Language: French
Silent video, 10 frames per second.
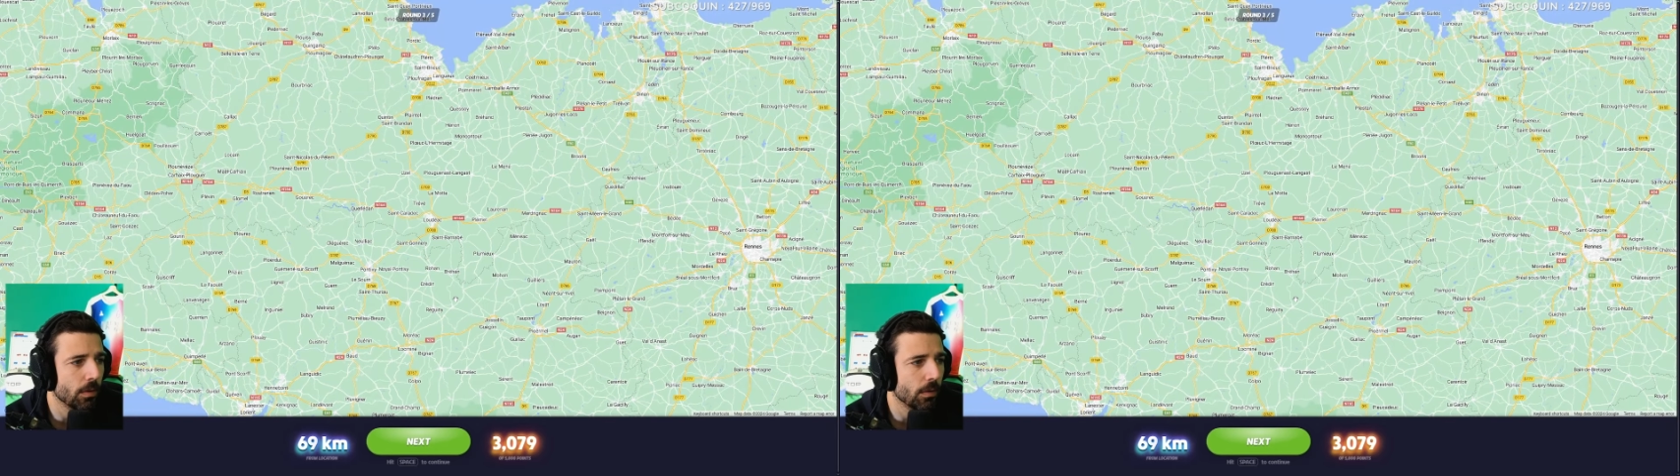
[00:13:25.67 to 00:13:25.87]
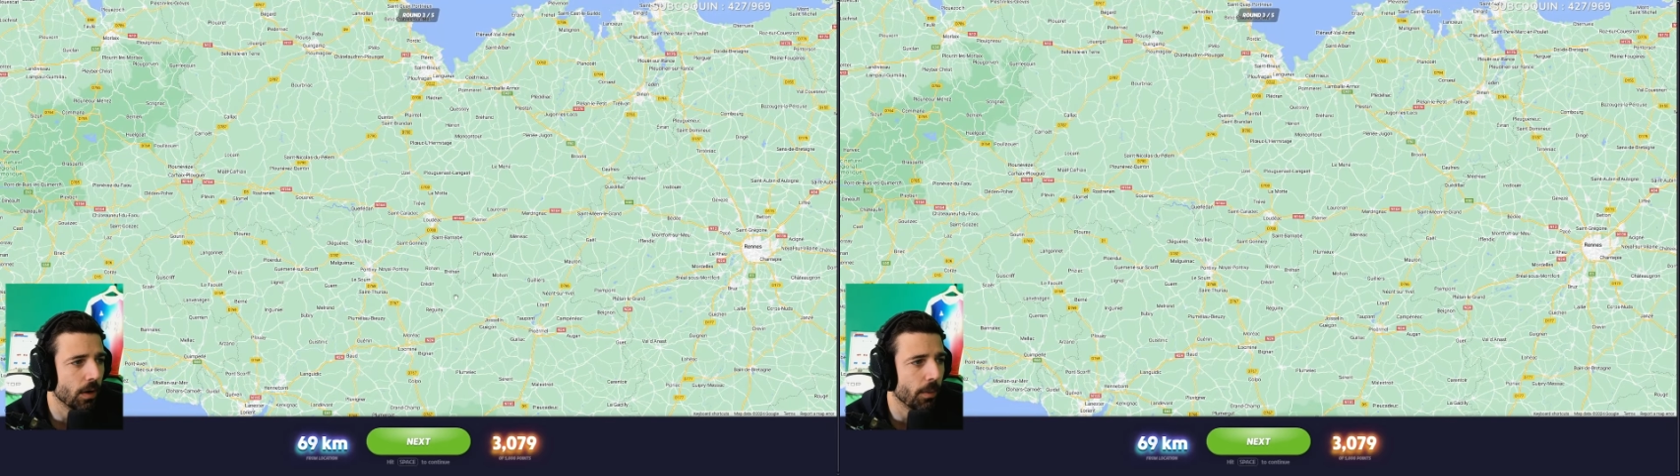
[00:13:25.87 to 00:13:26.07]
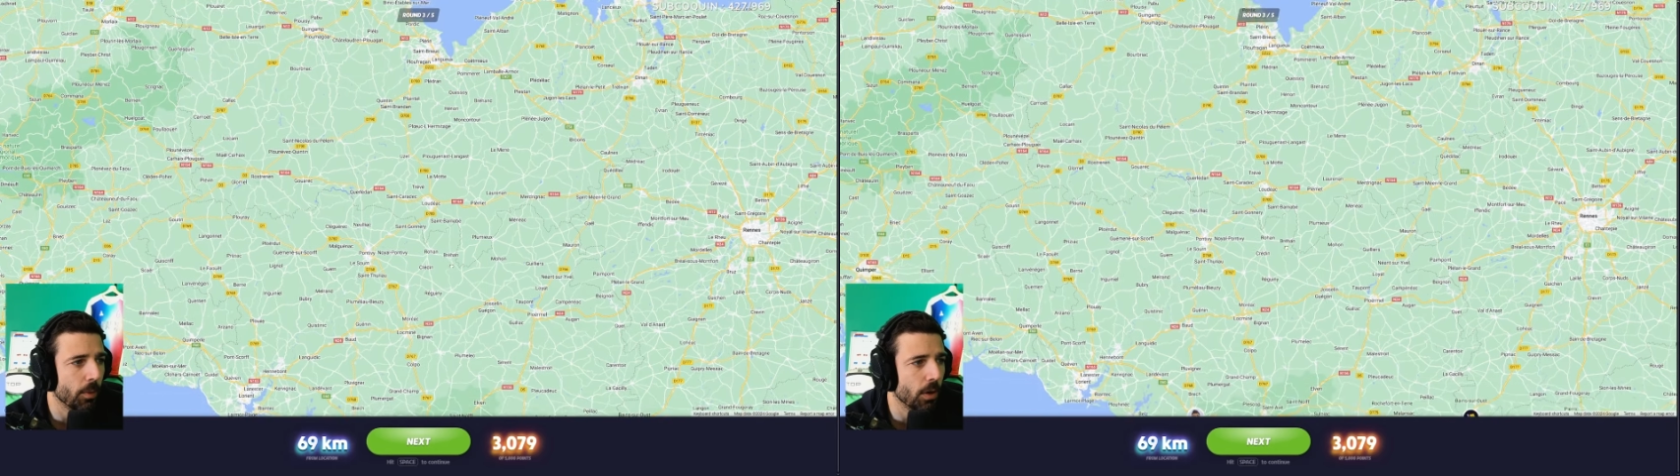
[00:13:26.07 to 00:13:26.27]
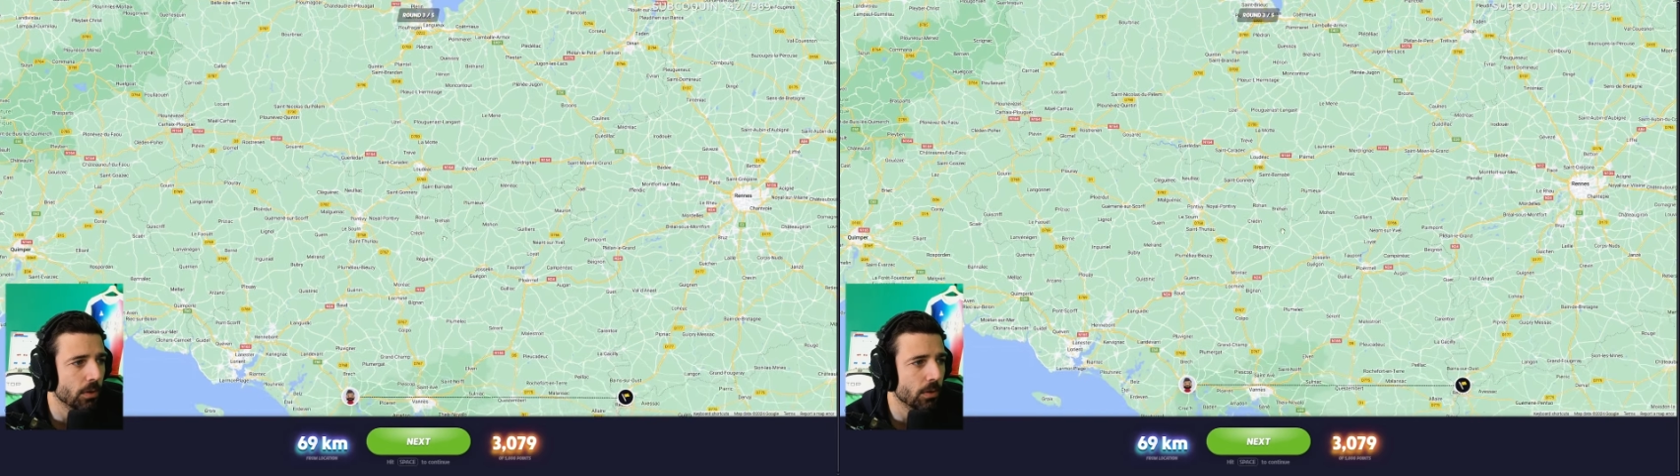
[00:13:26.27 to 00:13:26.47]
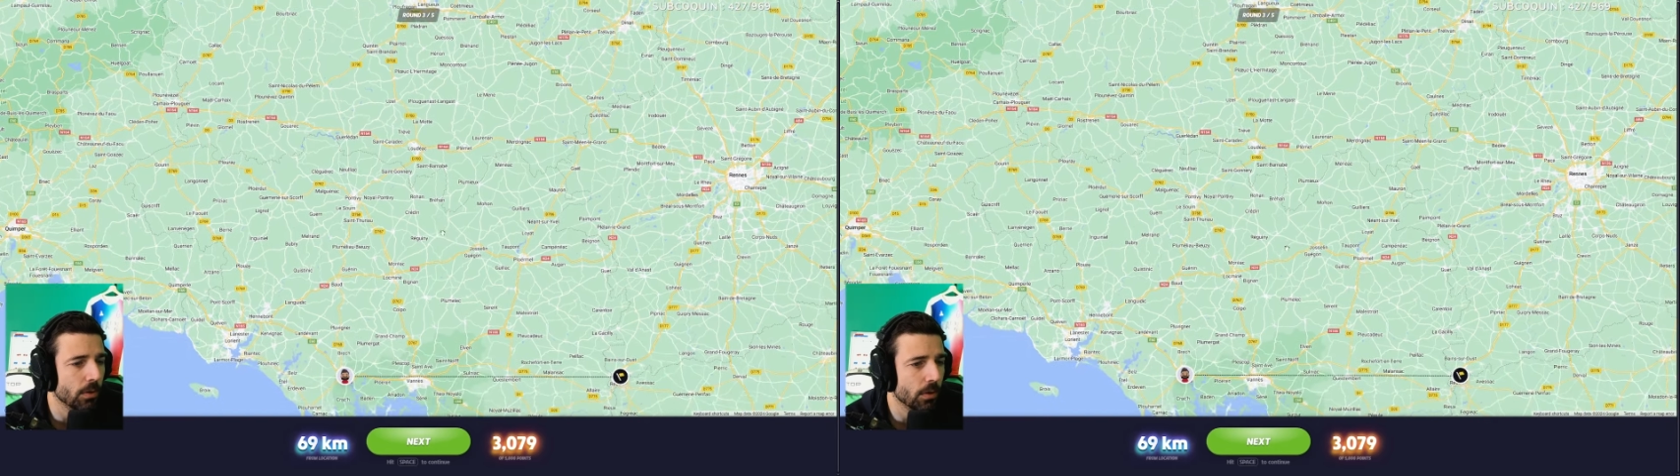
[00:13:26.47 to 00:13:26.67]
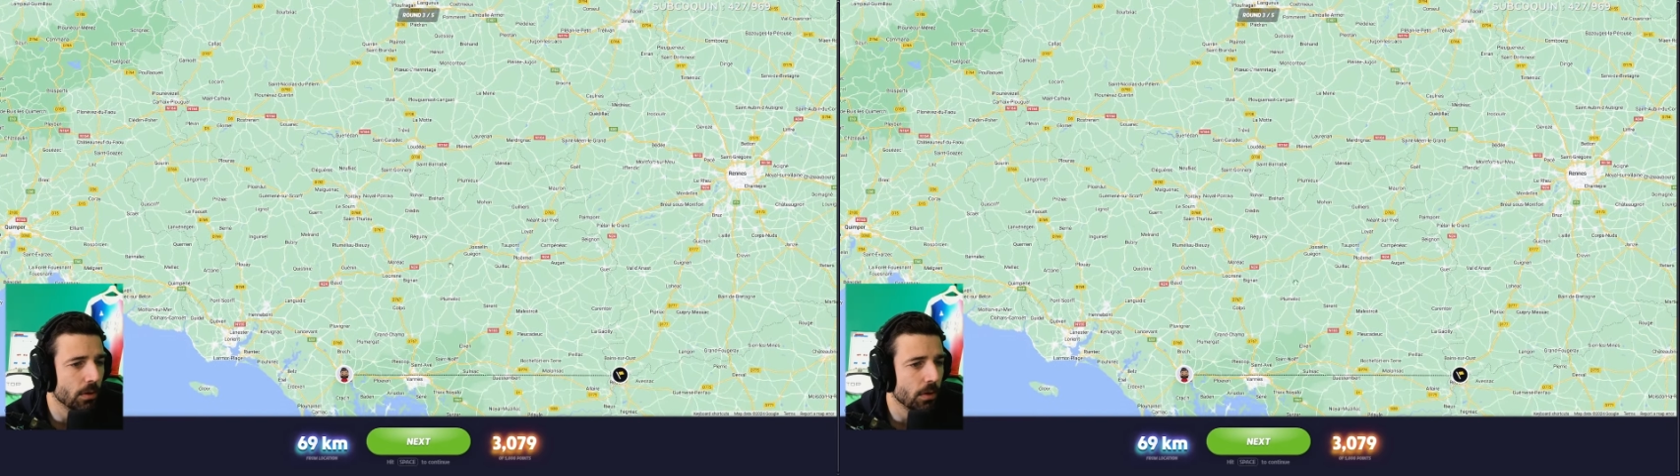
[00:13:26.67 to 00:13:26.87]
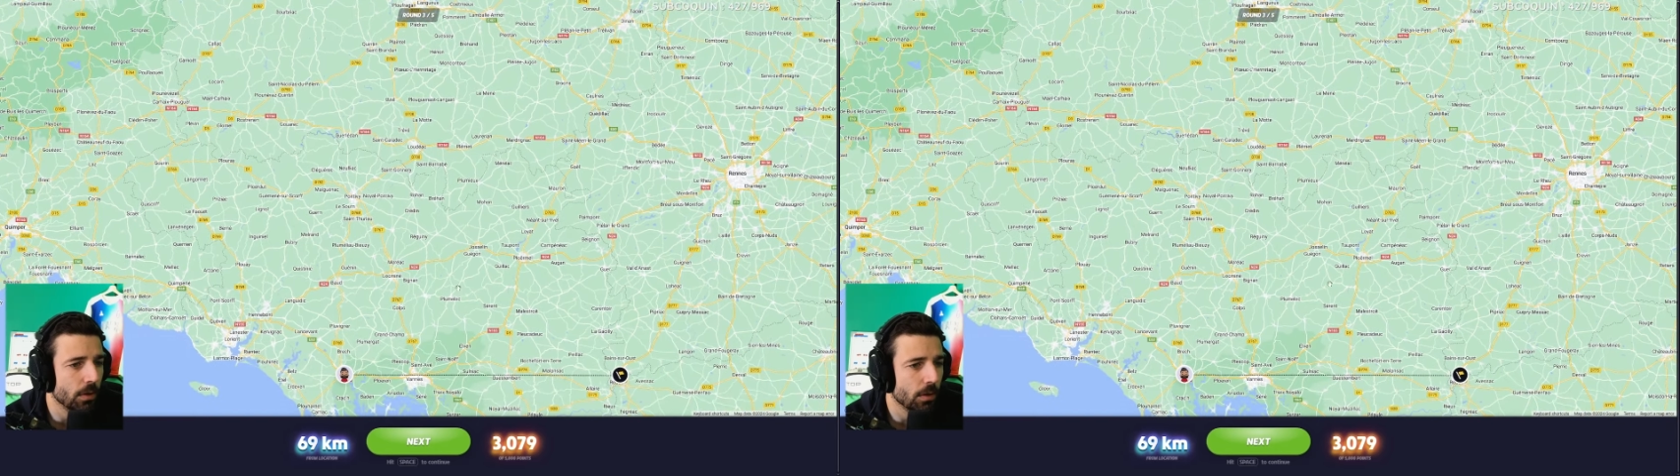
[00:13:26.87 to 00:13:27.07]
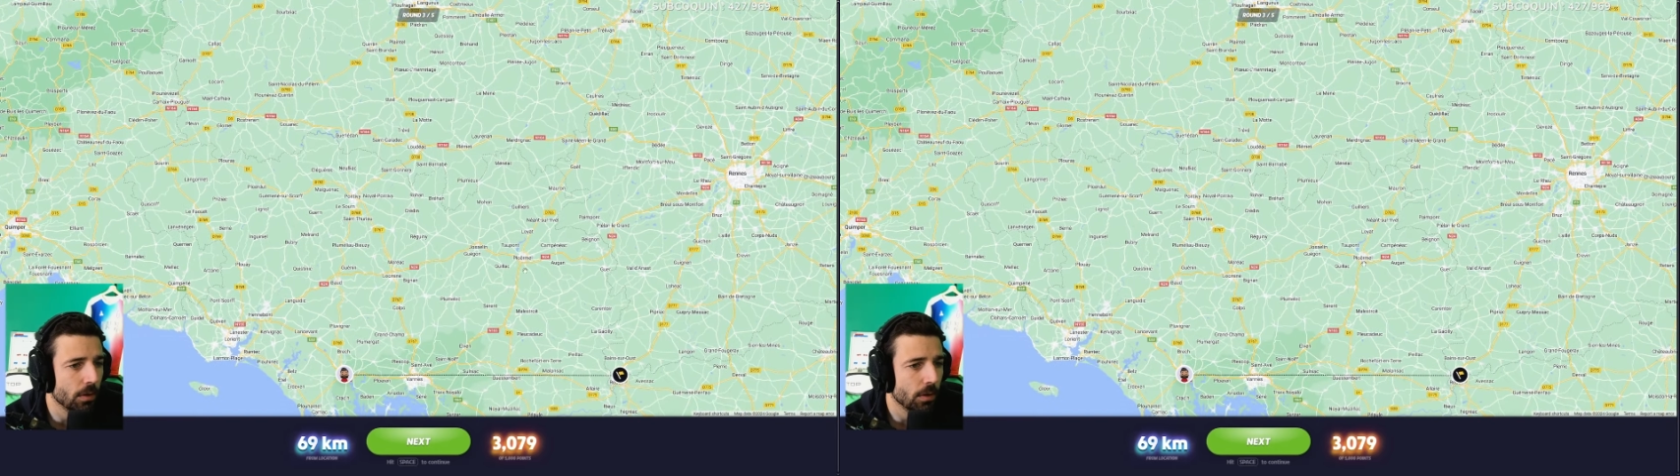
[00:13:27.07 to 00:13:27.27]
La Motte.
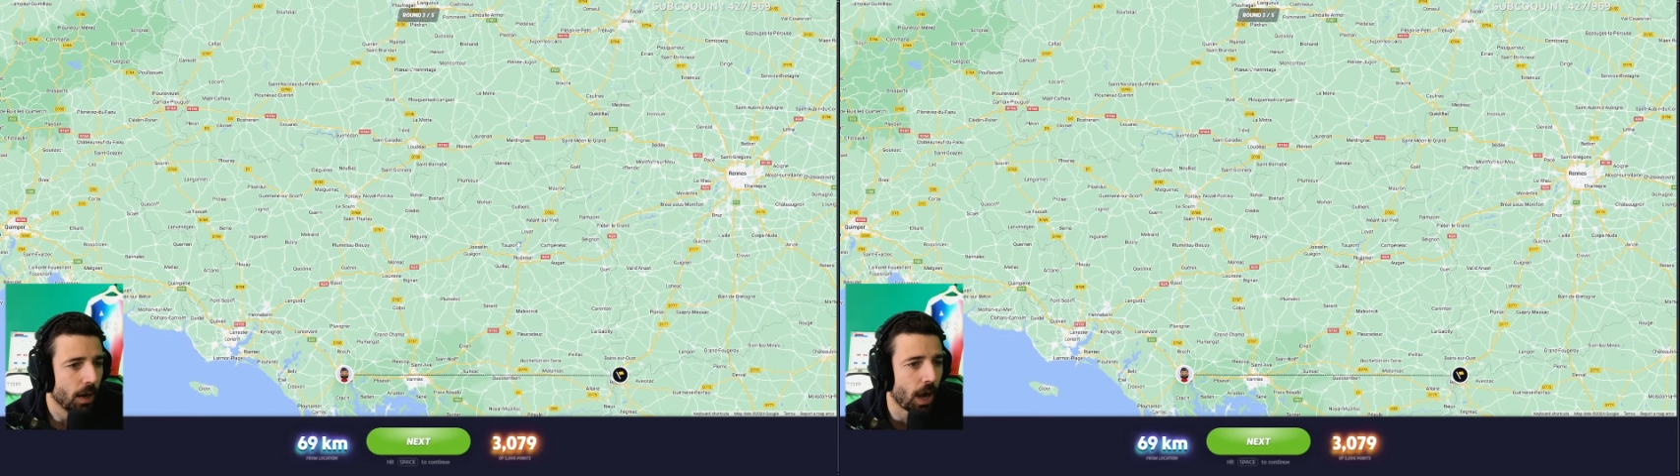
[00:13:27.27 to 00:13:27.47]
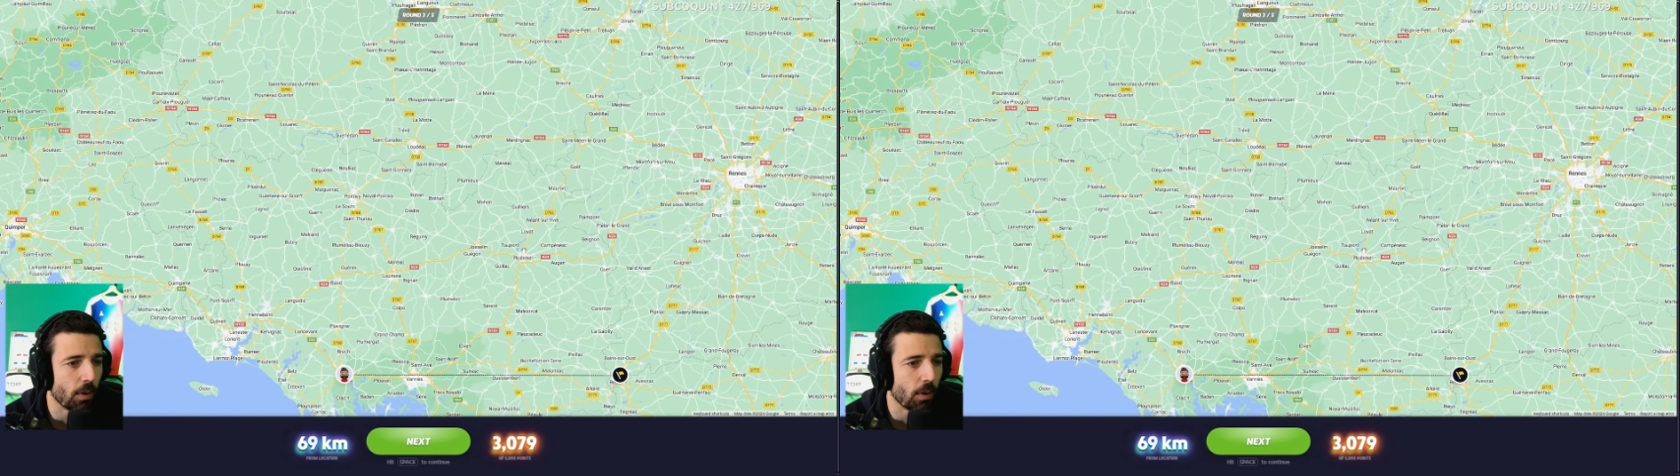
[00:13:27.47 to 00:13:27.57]
Ah